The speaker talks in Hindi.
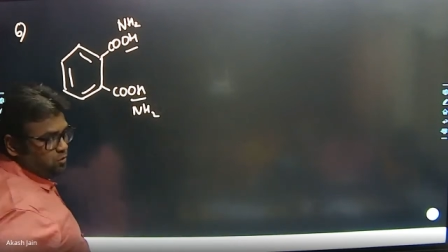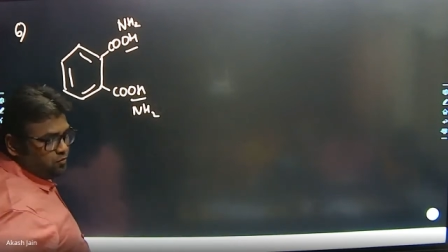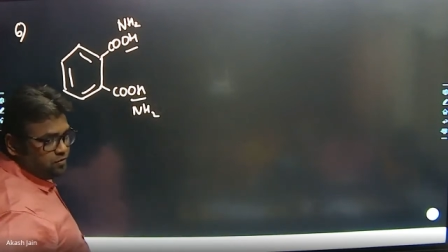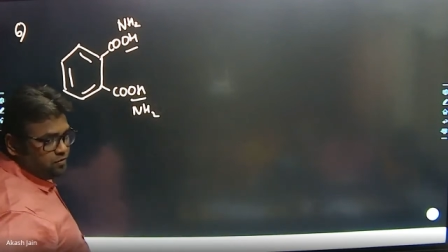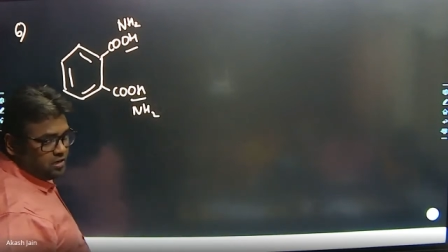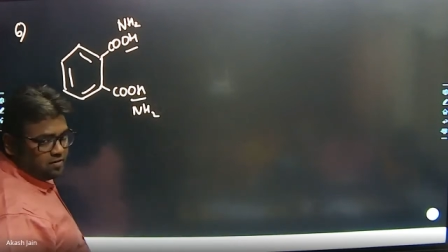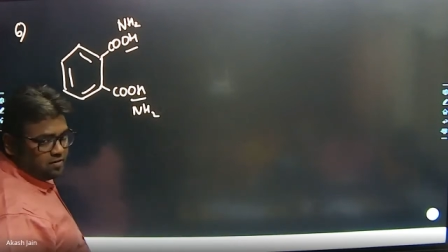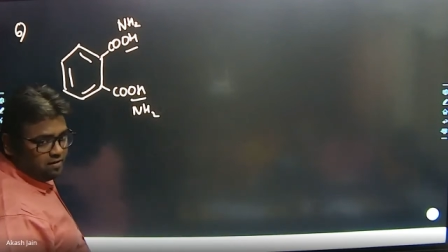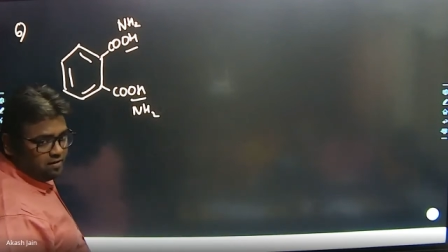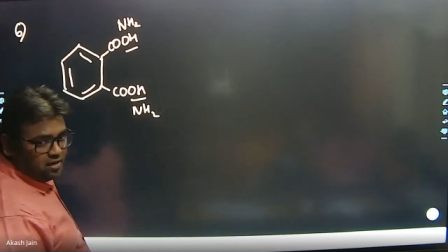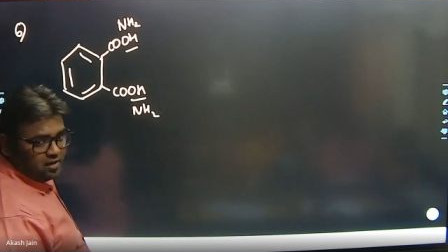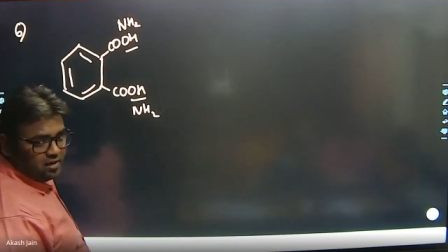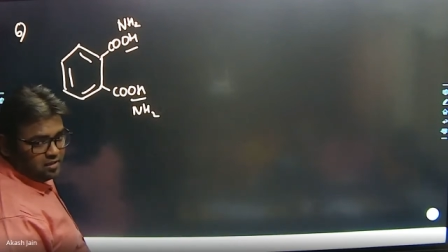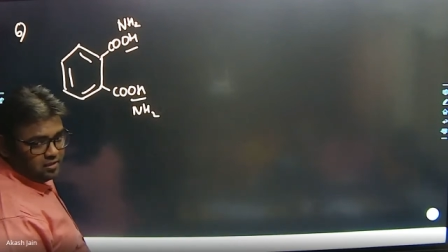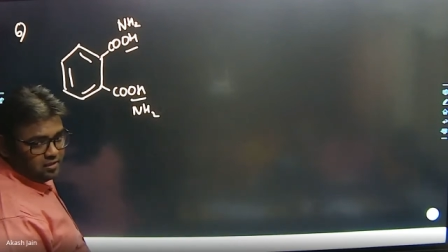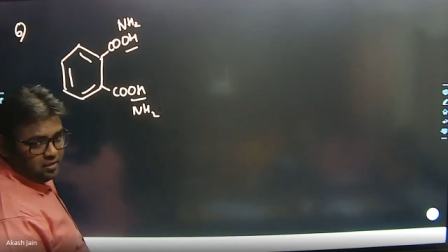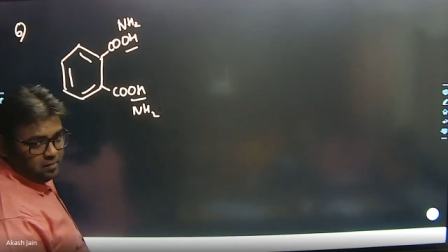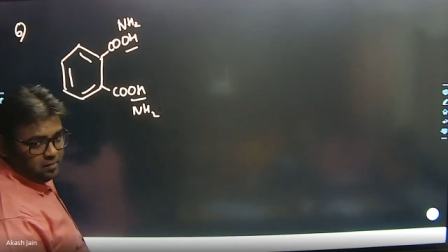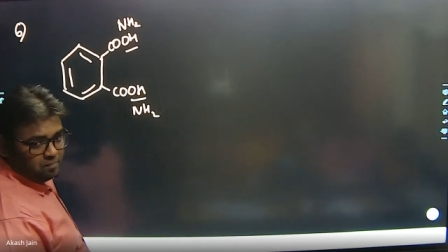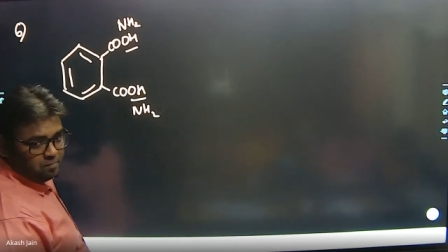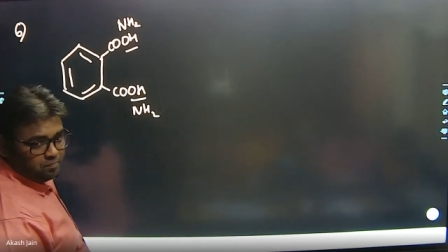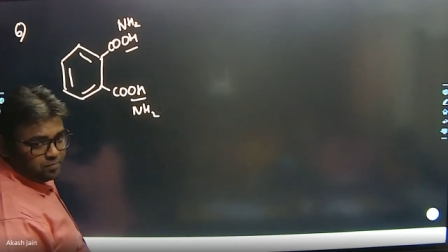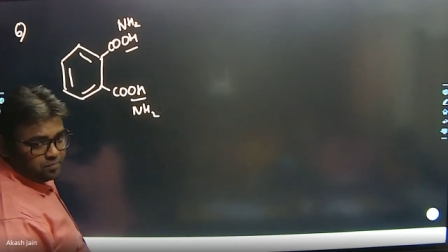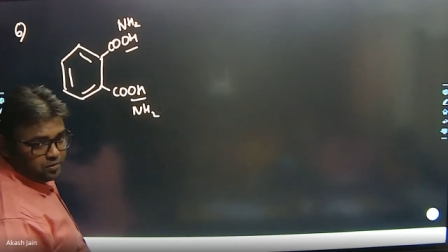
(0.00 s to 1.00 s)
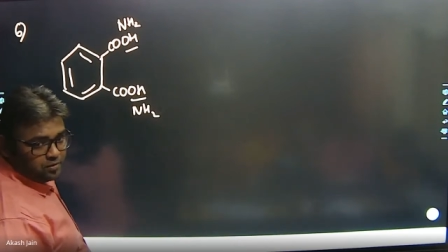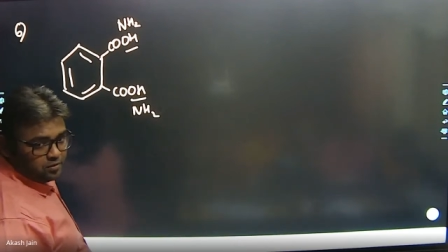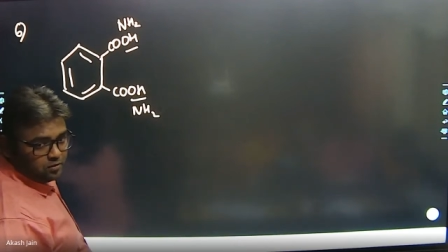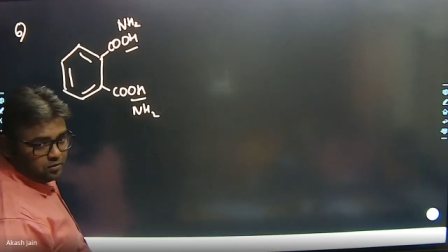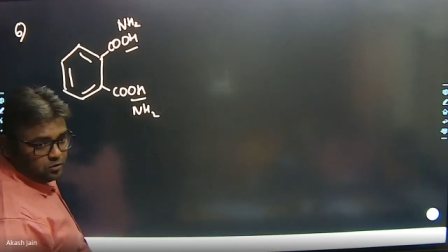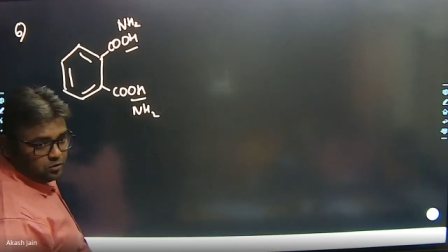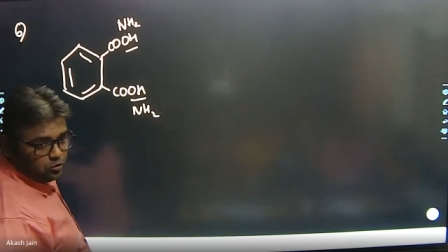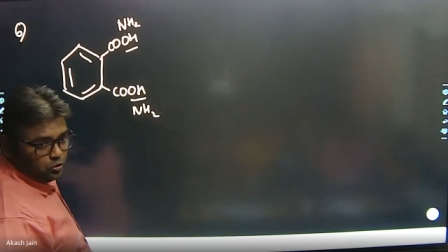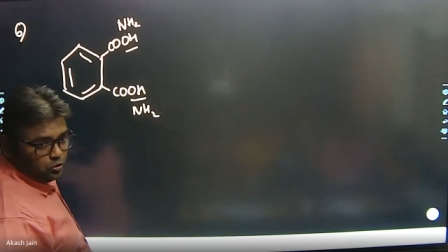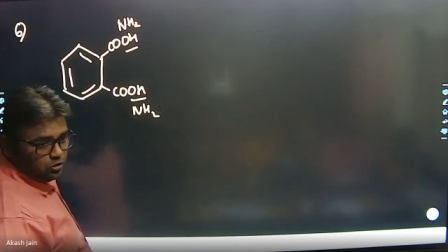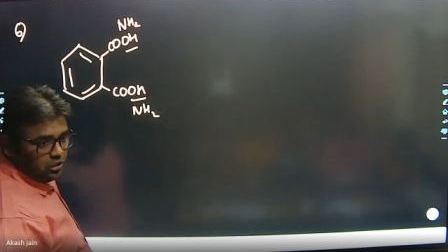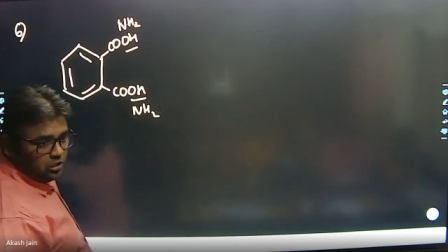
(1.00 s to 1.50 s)
करवा रहे थे
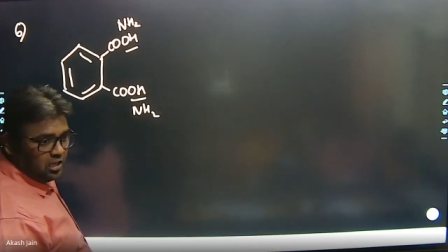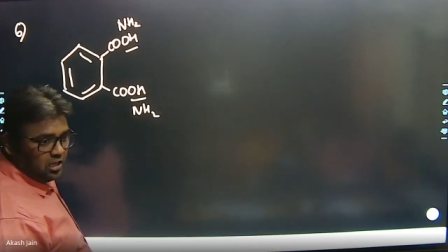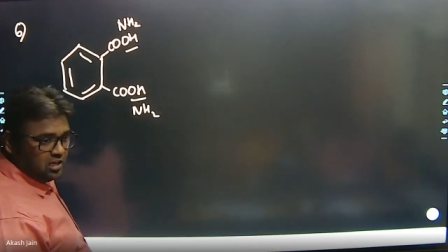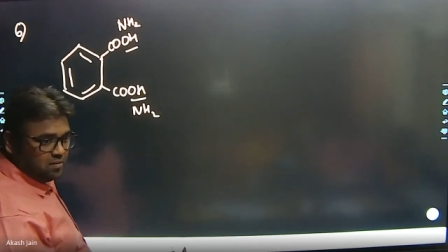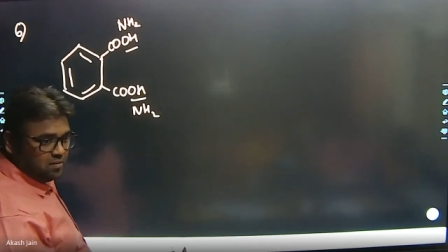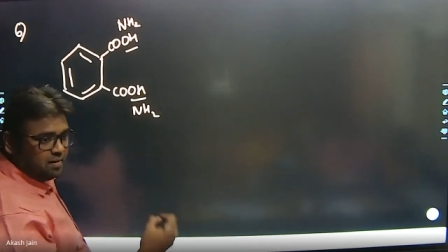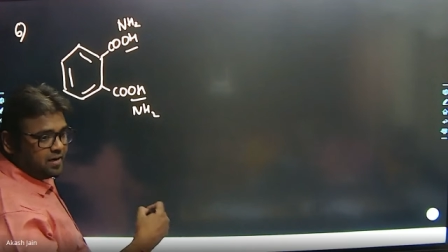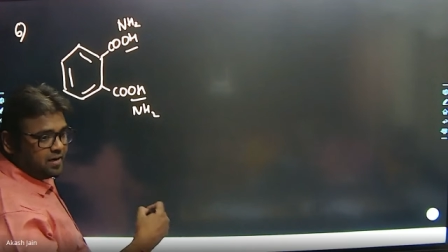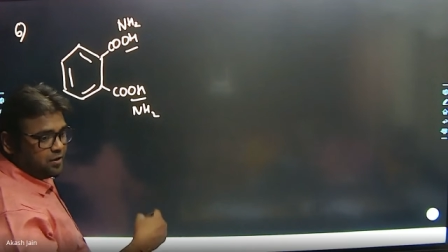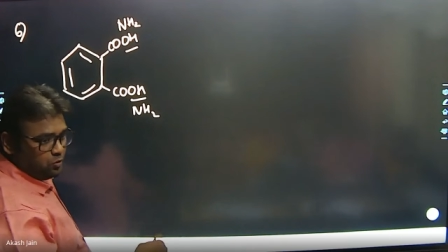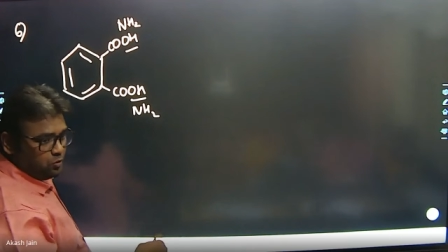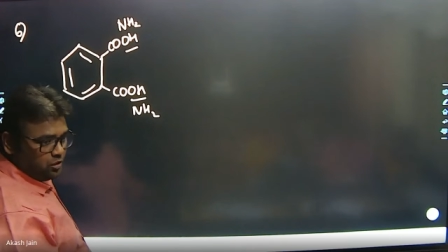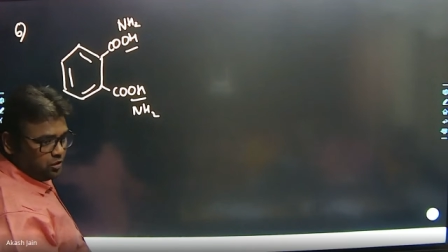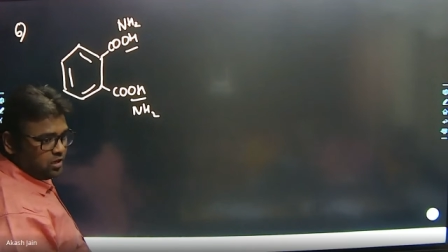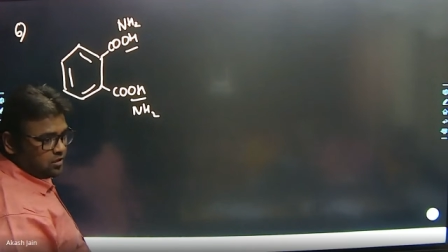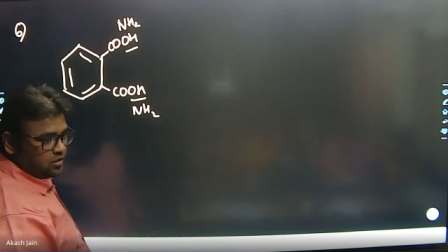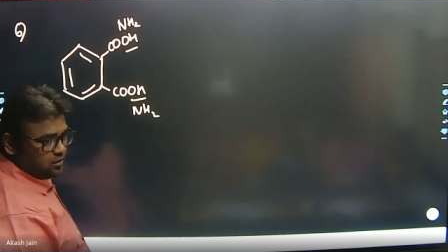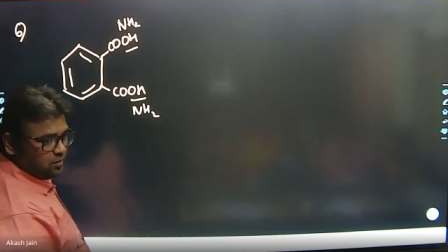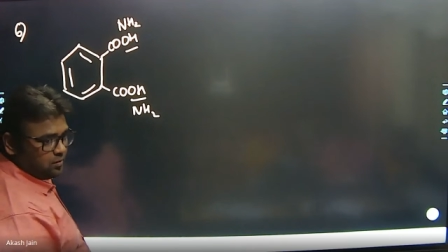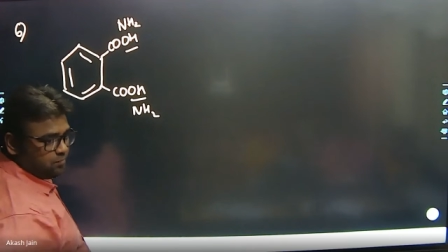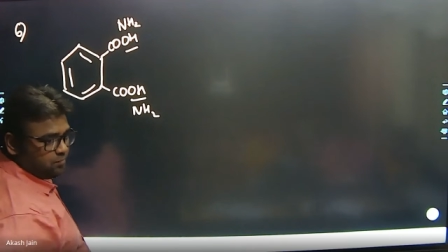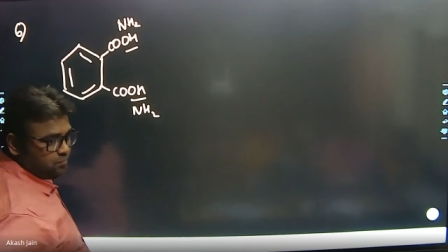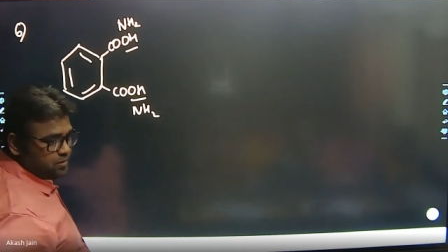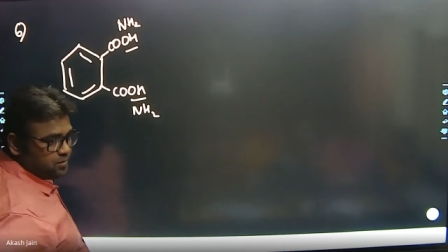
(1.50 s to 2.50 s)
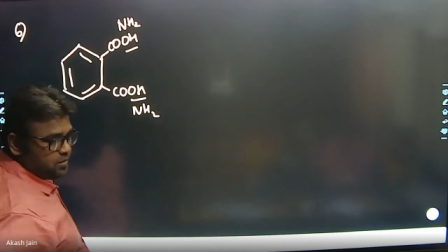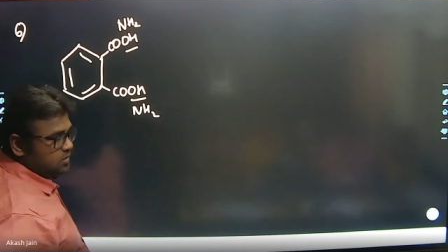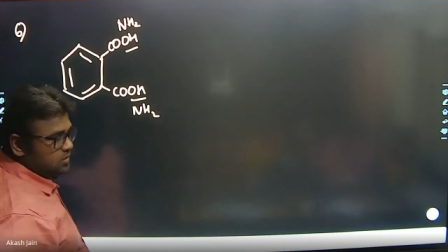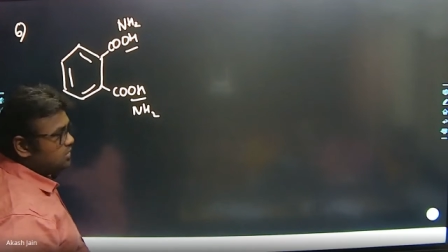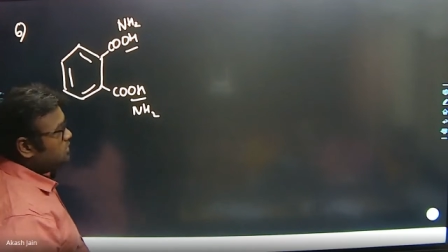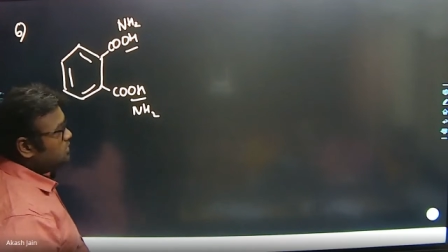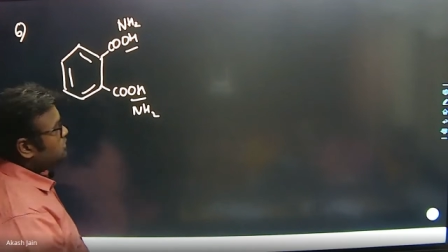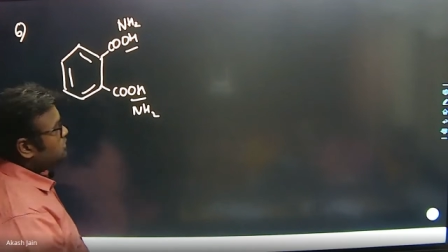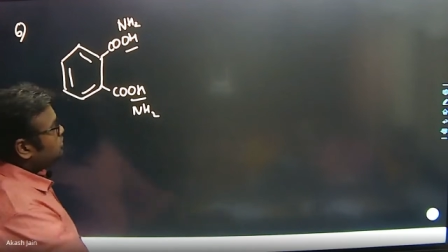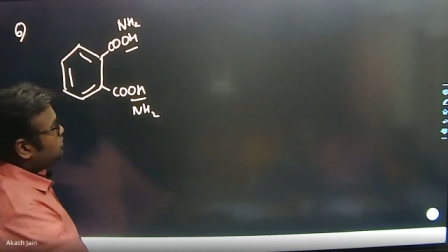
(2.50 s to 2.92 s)
तो थालीमाइड हो गया था तो